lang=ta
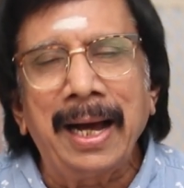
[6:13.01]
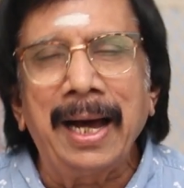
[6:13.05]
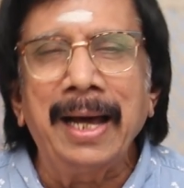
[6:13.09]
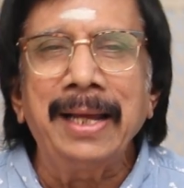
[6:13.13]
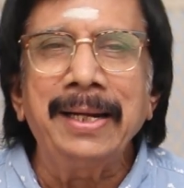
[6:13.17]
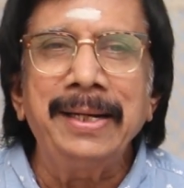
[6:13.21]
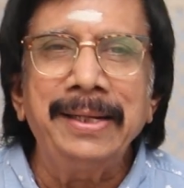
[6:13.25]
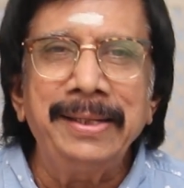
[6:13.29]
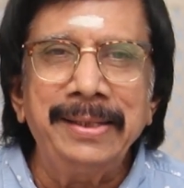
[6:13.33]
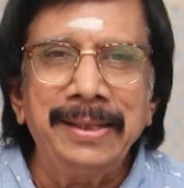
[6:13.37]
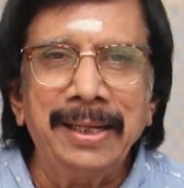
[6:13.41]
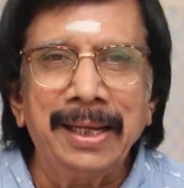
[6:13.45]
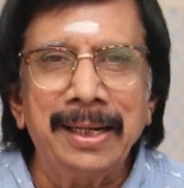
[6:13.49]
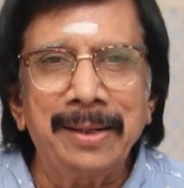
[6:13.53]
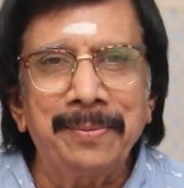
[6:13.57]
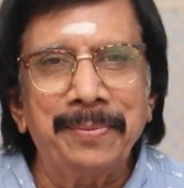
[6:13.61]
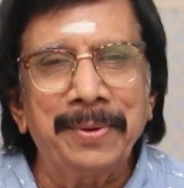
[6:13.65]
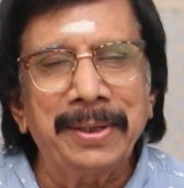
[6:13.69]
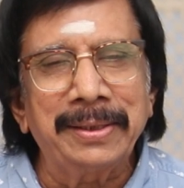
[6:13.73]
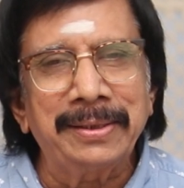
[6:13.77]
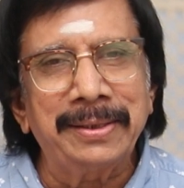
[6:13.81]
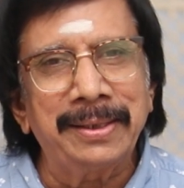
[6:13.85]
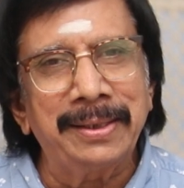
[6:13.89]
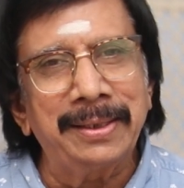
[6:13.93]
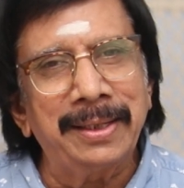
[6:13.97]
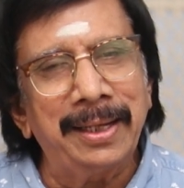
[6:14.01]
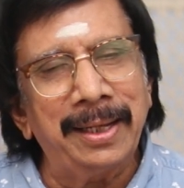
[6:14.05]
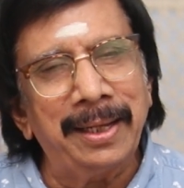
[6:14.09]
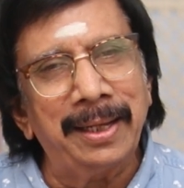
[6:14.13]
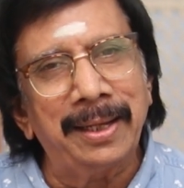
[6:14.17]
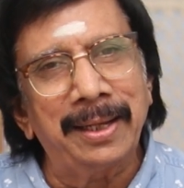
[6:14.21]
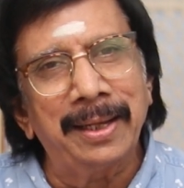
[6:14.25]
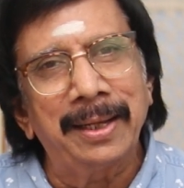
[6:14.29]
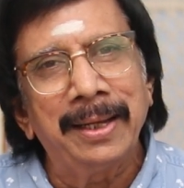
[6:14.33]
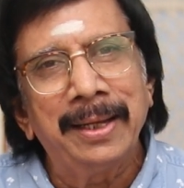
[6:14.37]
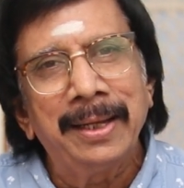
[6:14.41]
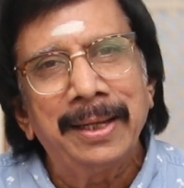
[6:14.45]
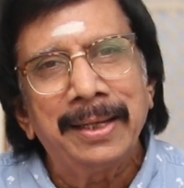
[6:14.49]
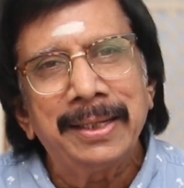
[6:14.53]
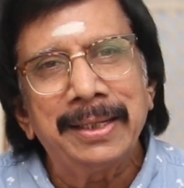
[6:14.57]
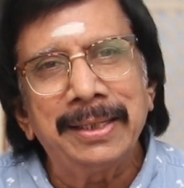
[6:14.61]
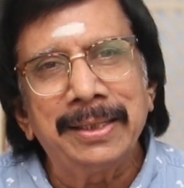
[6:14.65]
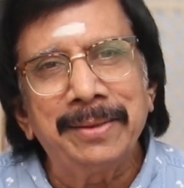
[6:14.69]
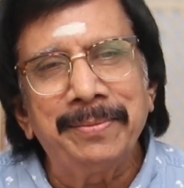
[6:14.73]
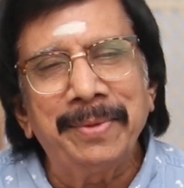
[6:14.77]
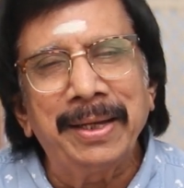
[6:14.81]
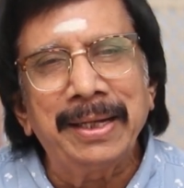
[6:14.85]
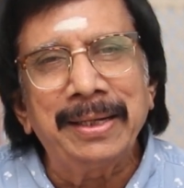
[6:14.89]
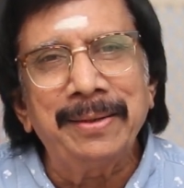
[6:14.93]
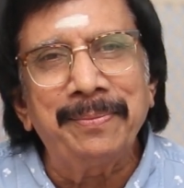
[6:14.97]
ஆல் இண்டியாவில் பார்த்திங்கன்னா
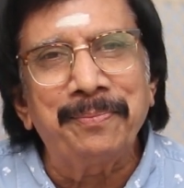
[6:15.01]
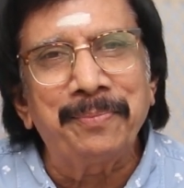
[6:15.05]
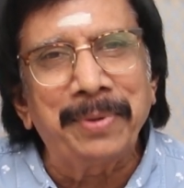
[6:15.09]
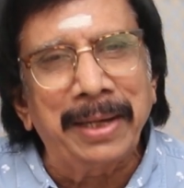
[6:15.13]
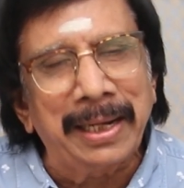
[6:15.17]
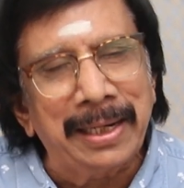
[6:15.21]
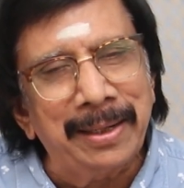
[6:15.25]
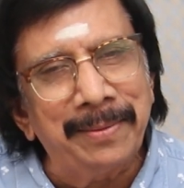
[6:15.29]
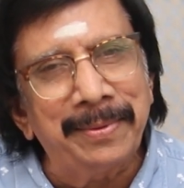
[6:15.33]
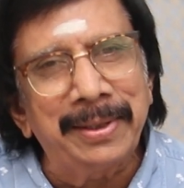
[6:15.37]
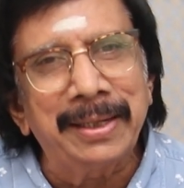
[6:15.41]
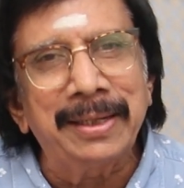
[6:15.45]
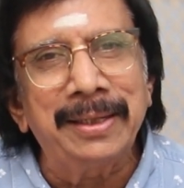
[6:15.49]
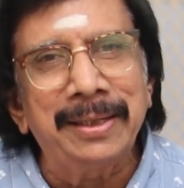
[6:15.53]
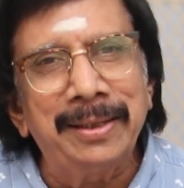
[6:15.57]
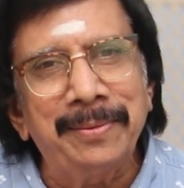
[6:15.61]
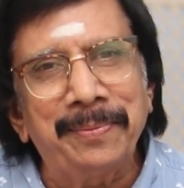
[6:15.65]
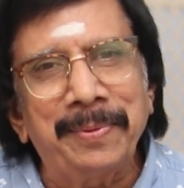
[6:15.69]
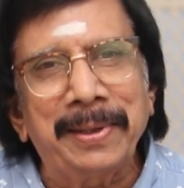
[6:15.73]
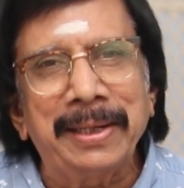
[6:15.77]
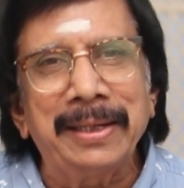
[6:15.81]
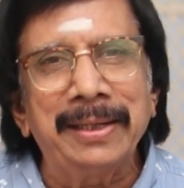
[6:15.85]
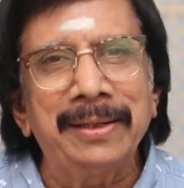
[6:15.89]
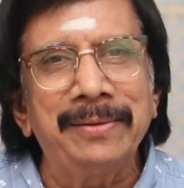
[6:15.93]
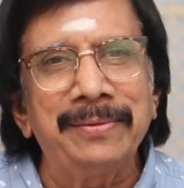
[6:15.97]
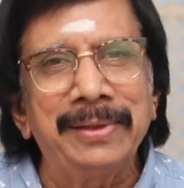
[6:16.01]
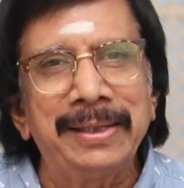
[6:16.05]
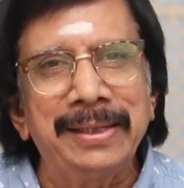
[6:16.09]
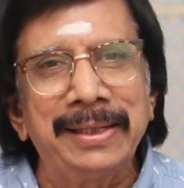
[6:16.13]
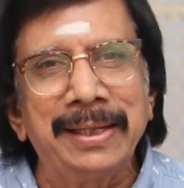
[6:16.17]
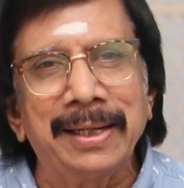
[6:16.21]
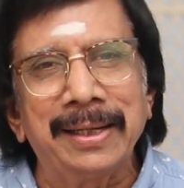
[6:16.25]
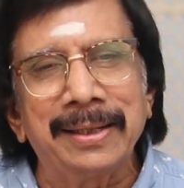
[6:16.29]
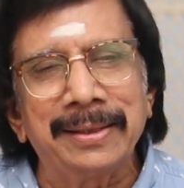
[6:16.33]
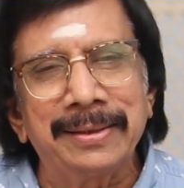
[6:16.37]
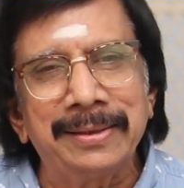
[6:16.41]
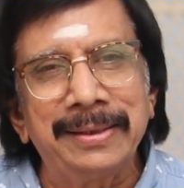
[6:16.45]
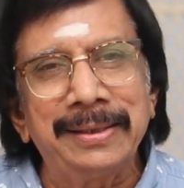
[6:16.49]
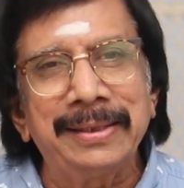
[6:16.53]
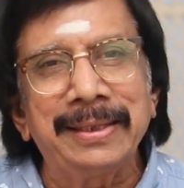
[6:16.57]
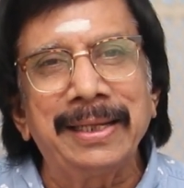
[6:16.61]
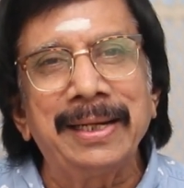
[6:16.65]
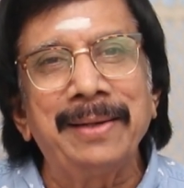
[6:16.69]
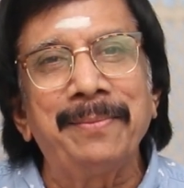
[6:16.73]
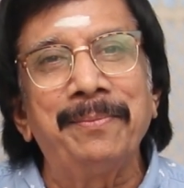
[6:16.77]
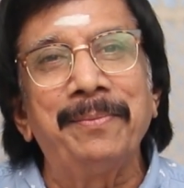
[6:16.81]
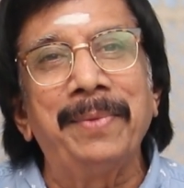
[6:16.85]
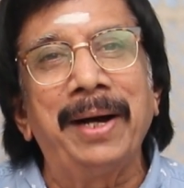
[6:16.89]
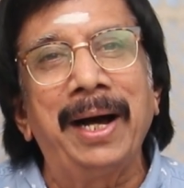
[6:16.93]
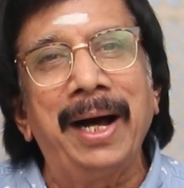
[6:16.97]
இது மாதிரி பல மடங்கு படங்கள் வெளியாகுது
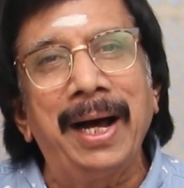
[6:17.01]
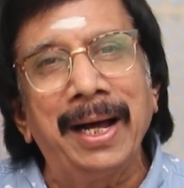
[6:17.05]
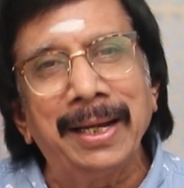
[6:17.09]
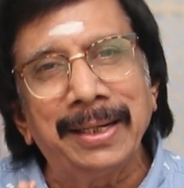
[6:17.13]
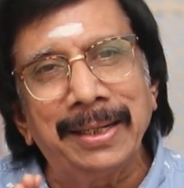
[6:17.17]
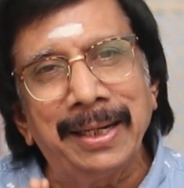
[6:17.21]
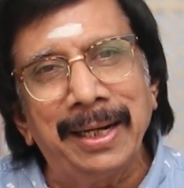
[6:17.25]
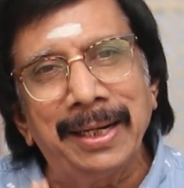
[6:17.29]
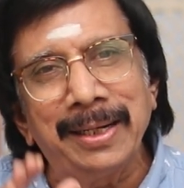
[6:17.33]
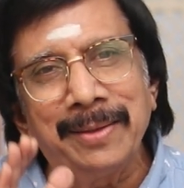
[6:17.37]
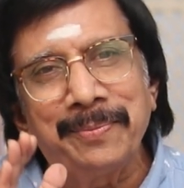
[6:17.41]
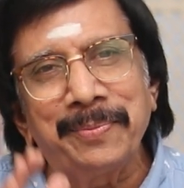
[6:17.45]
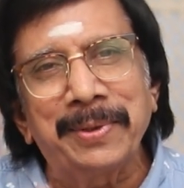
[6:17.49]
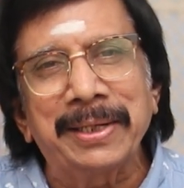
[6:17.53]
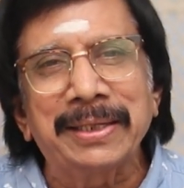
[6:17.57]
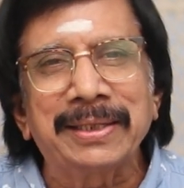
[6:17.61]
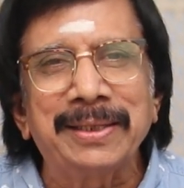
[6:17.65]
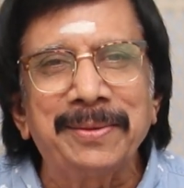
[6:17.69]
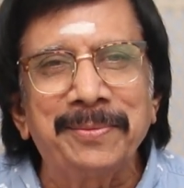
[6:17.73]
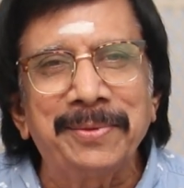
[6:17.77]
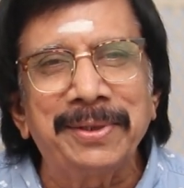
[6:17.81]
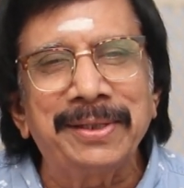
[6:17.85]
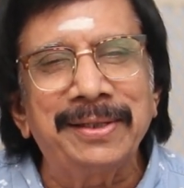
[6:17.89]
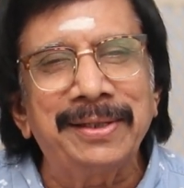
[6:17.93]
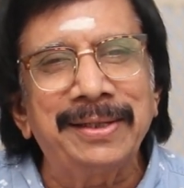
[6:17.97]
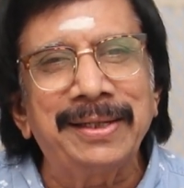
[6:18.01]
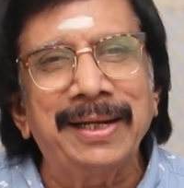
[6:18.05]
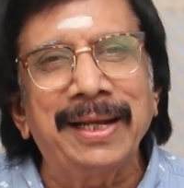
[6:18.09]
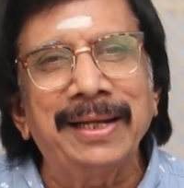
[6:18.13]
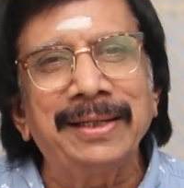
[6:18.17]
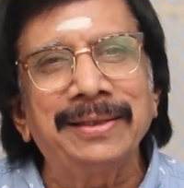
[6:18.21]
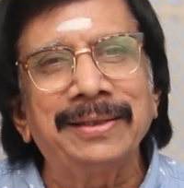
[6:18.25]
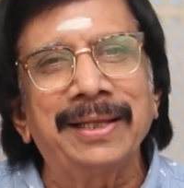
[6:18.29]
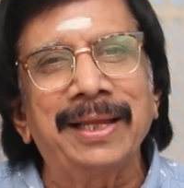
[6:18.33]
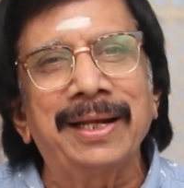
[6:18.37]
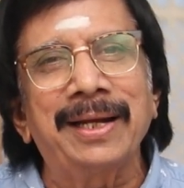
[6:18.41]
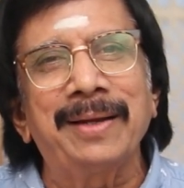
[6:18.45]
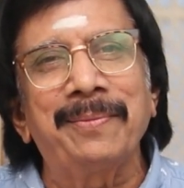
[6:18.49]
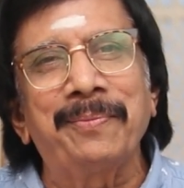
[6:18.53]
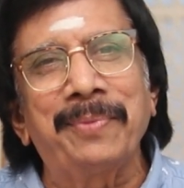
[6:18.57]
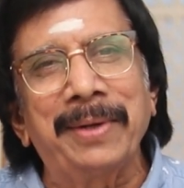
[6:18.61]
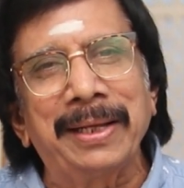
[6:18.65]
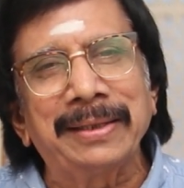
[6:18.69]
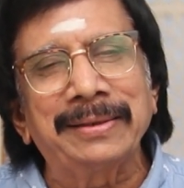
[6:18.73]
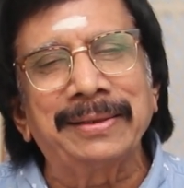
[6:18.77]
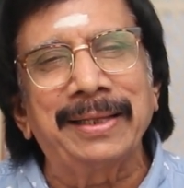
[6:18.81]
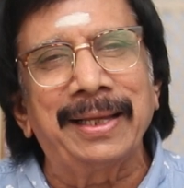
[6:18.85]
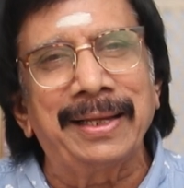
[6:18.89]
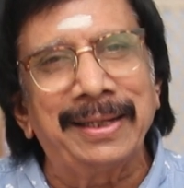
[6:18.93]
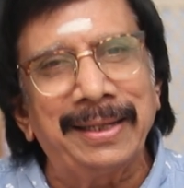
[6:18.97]
இதில் மாநாடு படத்தை மட்டும் நயன்தாரா
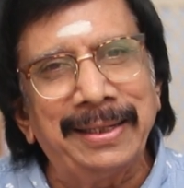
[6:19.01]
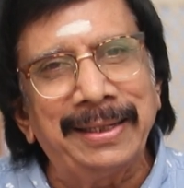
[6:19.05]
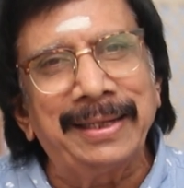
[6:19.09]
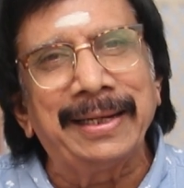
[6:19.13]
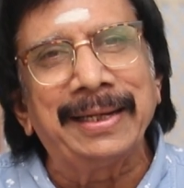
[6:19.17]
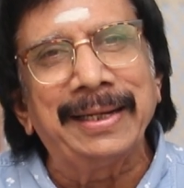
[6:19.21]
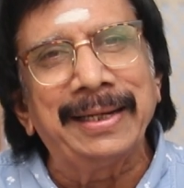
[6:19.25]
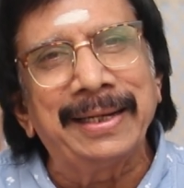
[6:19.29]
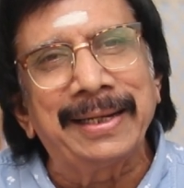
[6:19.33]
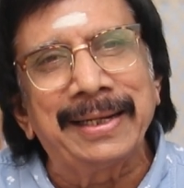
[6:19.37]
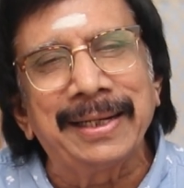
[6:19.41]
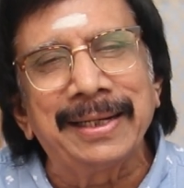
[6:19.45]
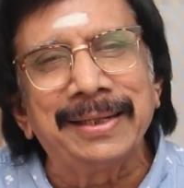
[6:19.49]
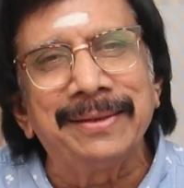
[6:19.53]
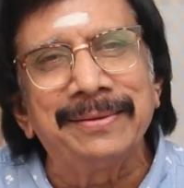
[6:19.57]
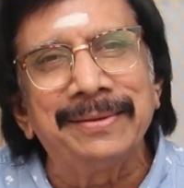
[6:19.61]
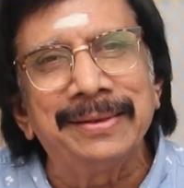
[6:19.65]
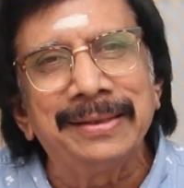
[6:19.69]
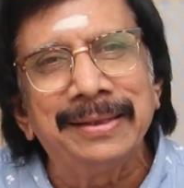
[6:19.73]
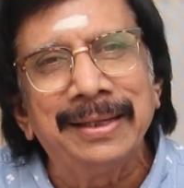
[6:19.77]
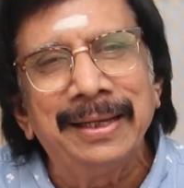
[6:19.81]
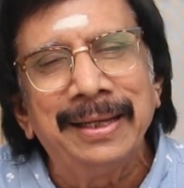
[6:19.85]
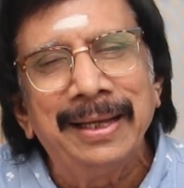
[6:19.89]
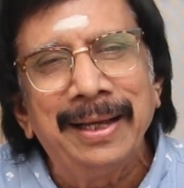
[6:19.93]
பார்த்தாரேன்னு என்ன கேள்வி